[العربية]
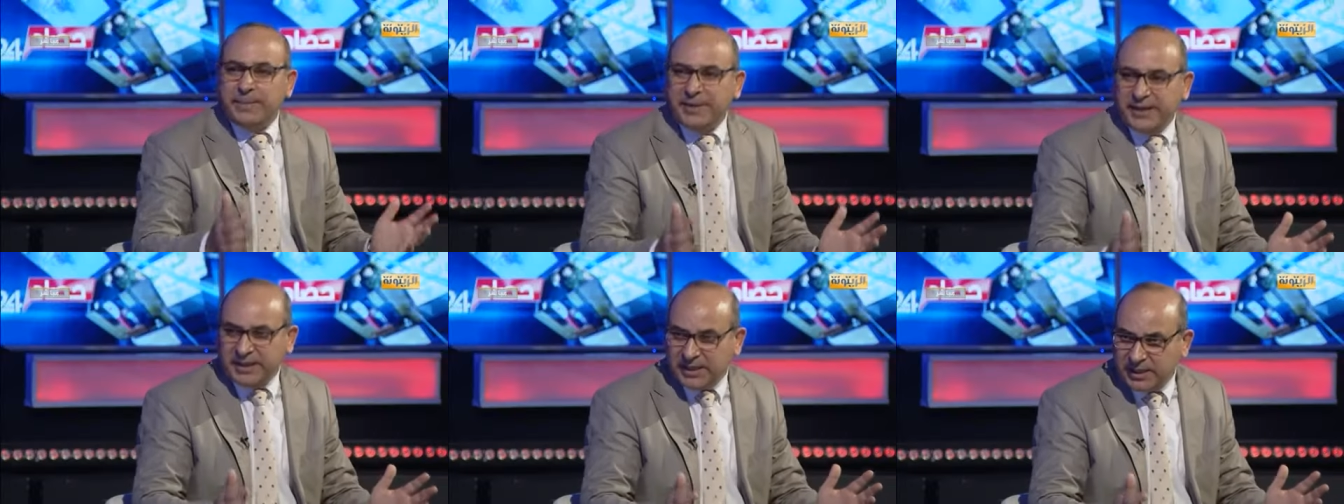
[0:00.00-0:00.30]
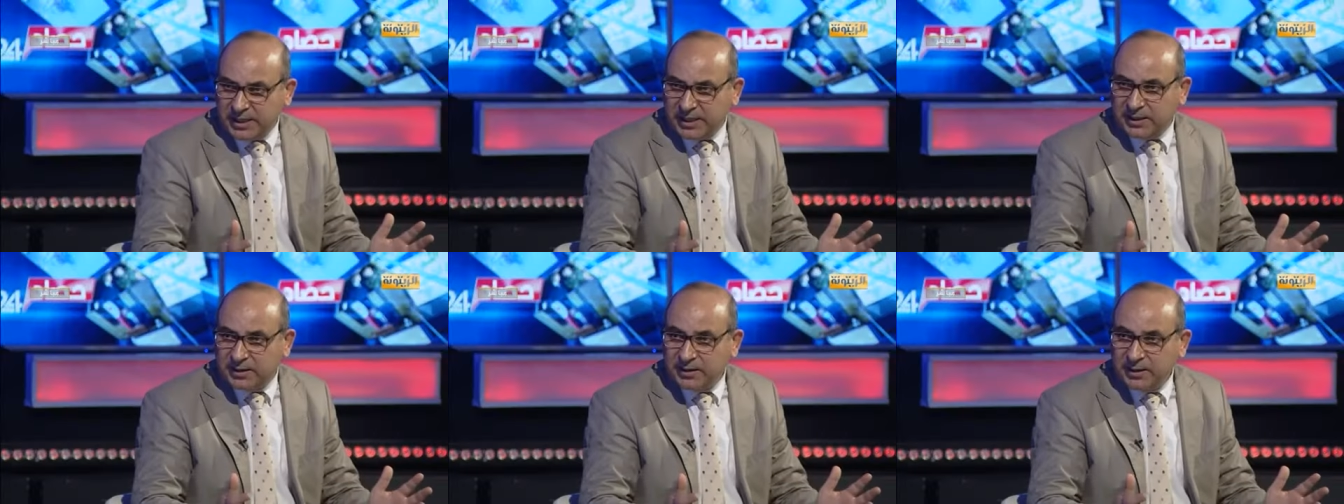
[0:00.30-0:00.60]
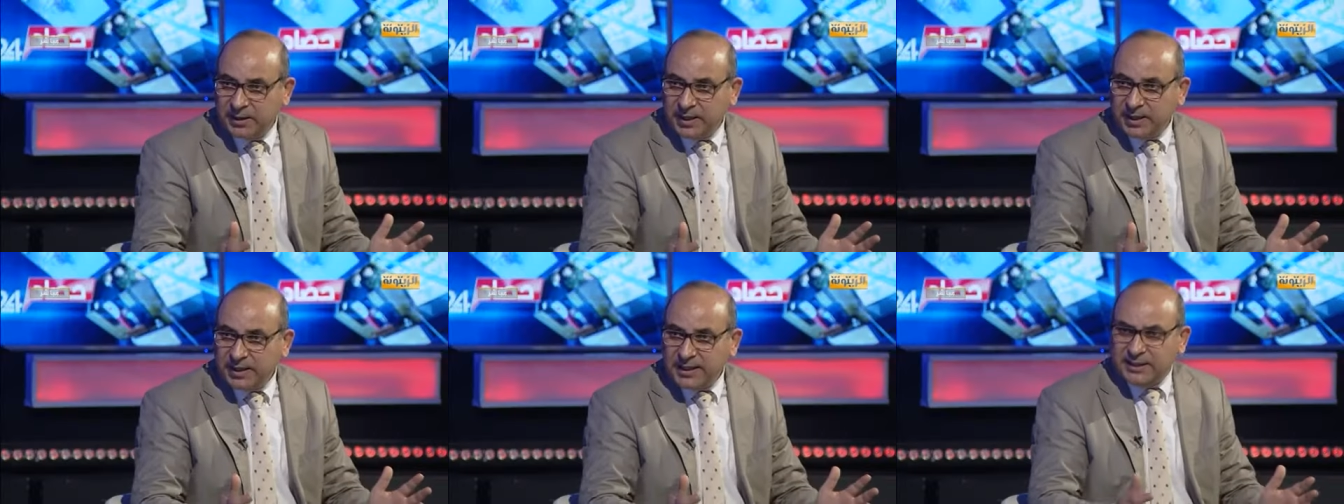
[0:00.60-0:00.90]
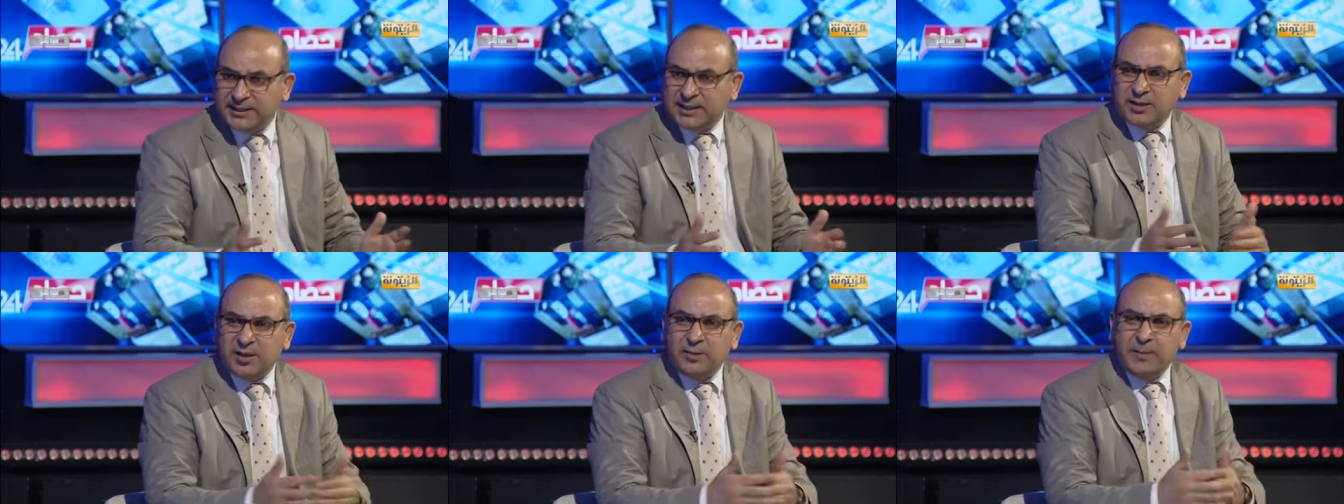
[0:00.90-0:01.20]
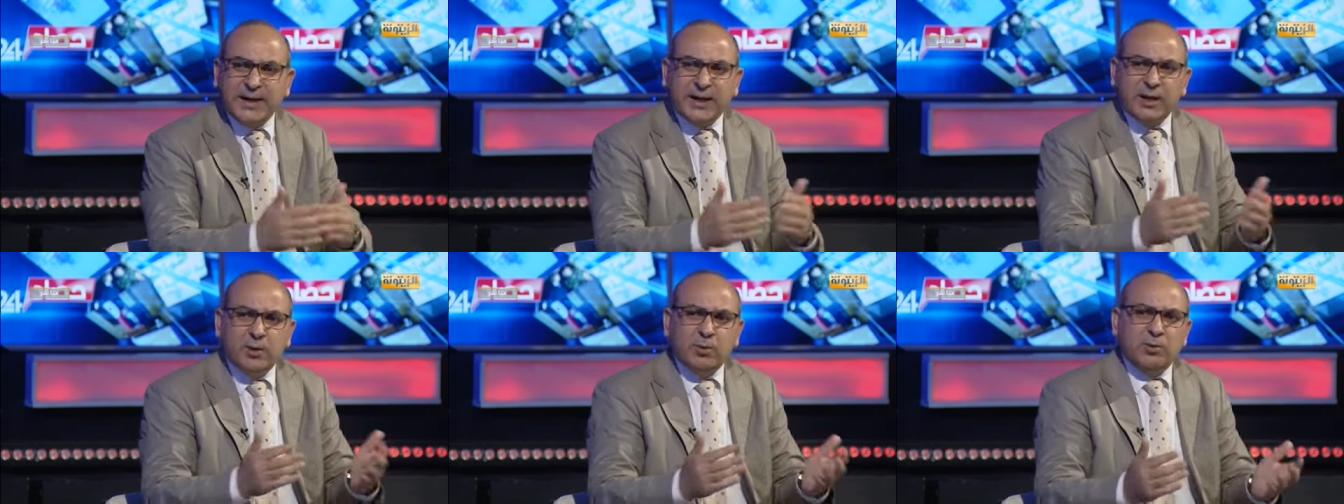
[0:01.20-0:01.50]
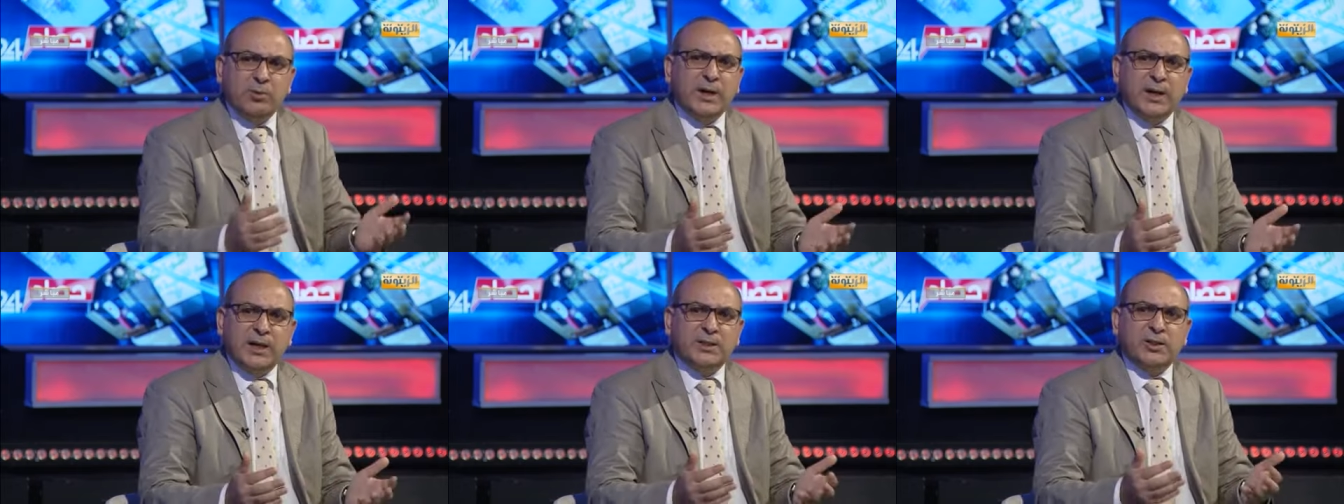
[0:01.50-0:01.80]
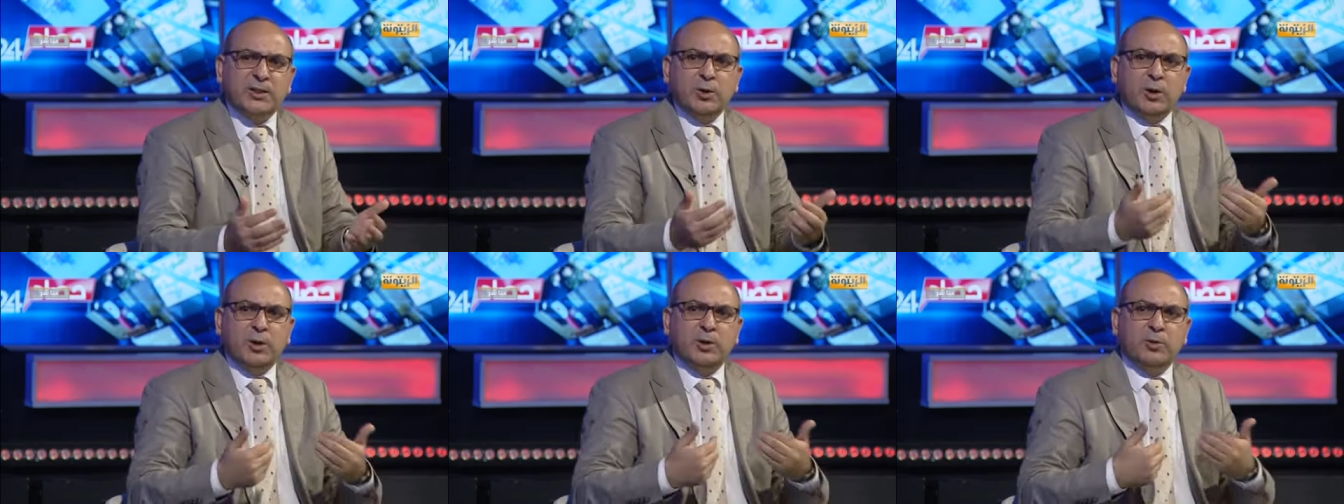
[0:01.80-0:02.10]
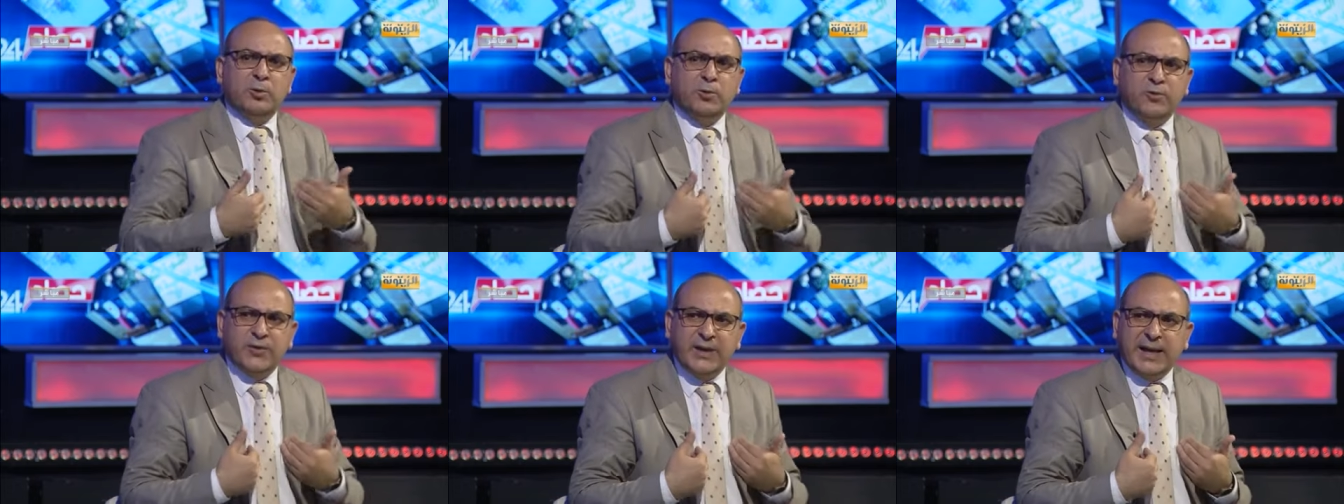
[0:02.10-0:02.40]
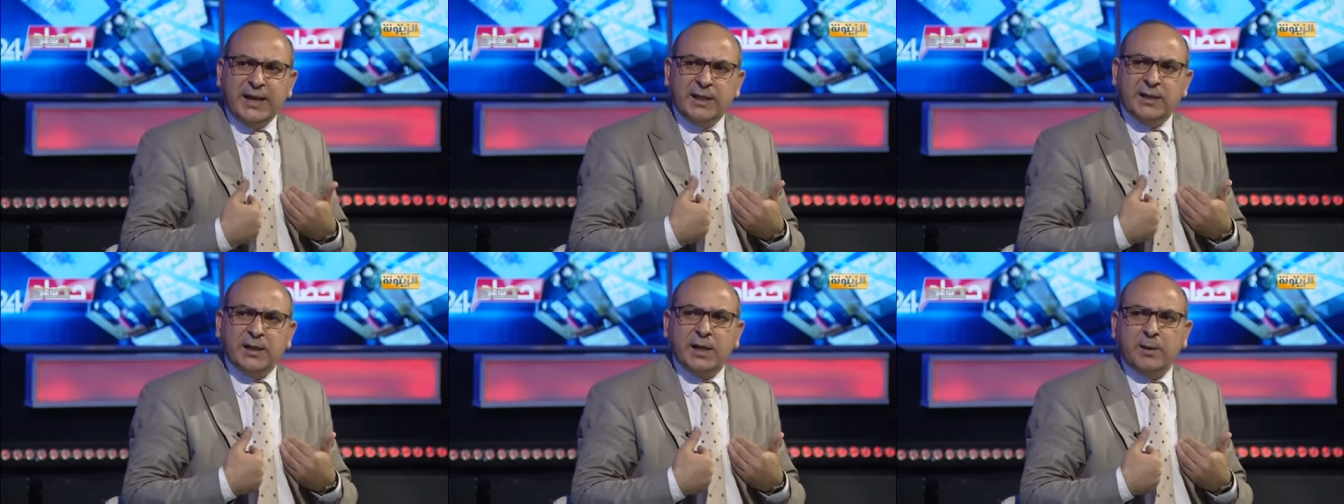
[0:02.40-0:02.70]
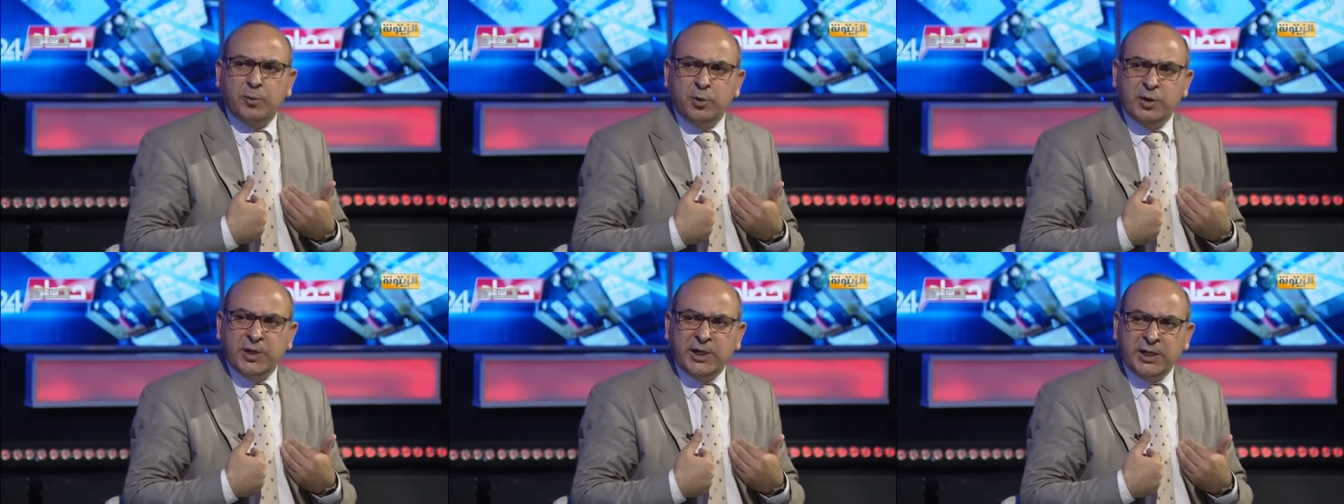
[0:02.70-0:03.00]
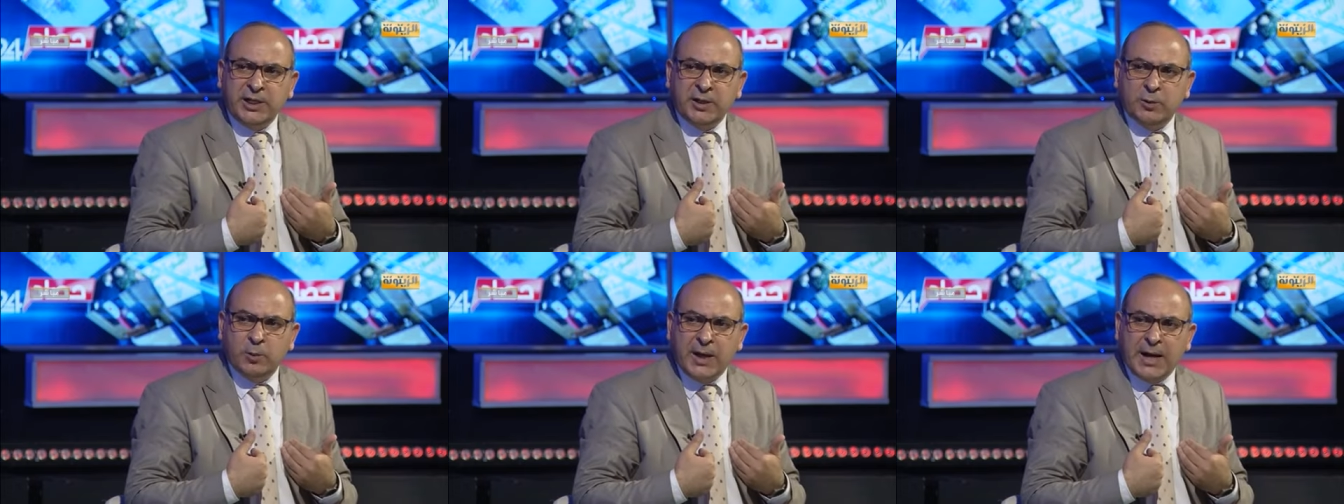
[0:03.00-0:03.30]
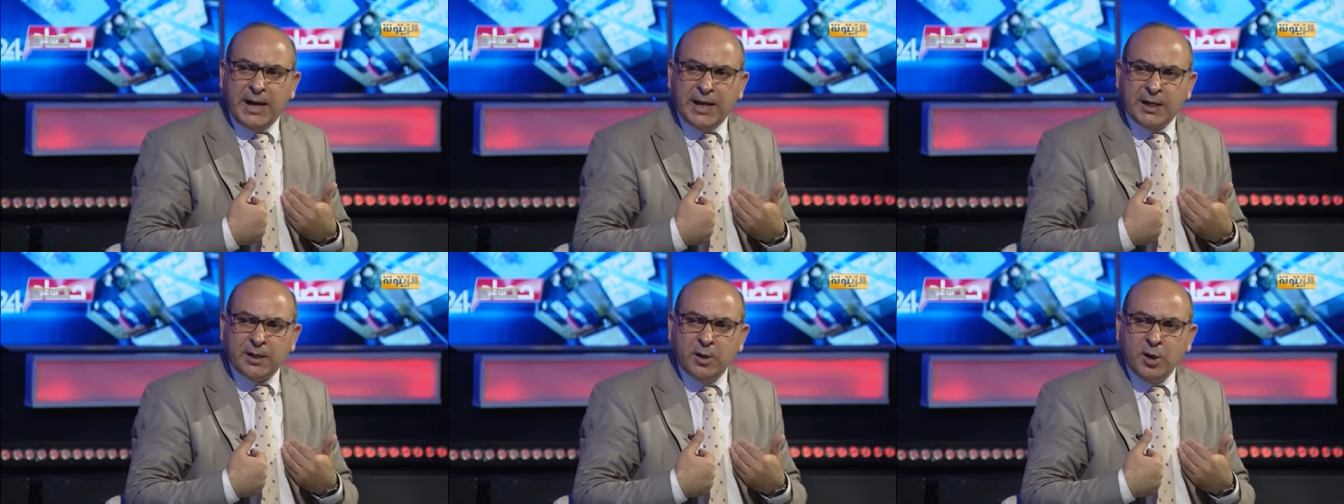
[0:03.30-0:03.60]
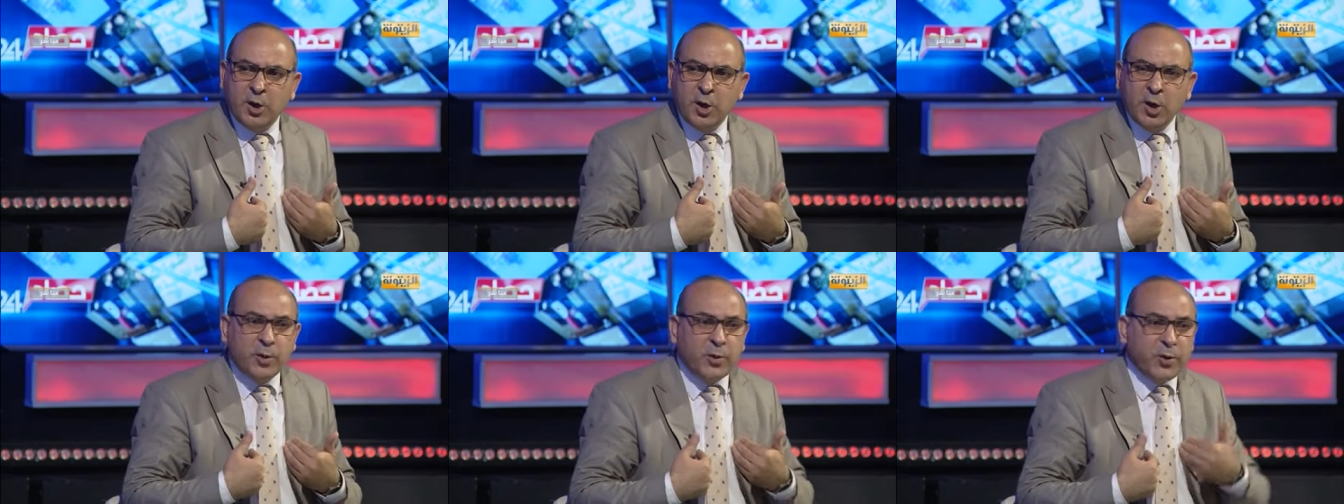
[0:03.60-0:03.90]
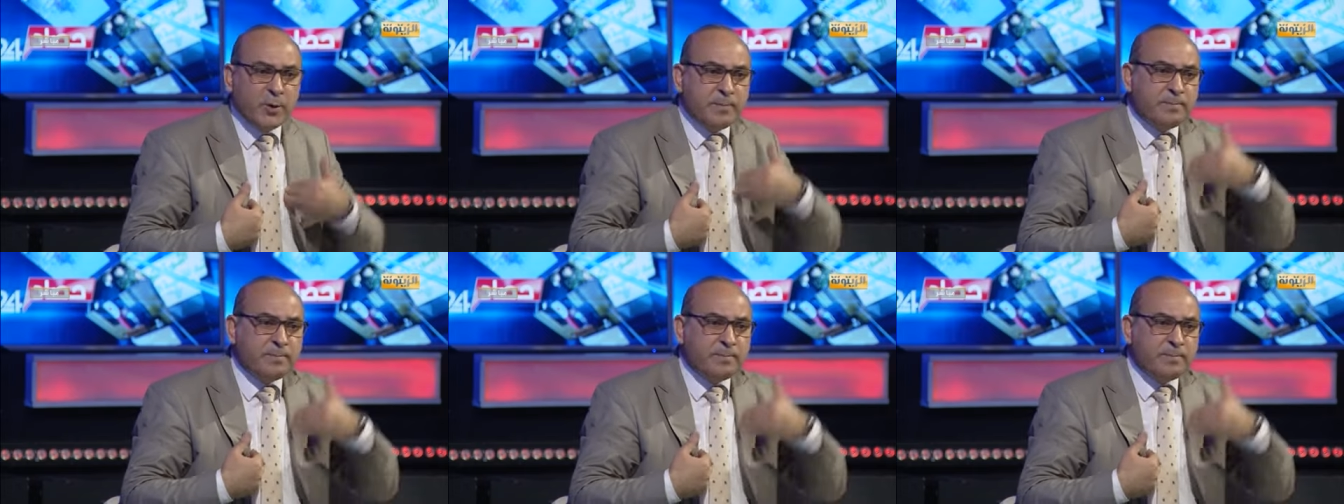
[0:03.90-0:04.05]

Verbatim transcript: بطبعه ليست المرة الأولى التي يعلن فيها عن قبوله الحوار م.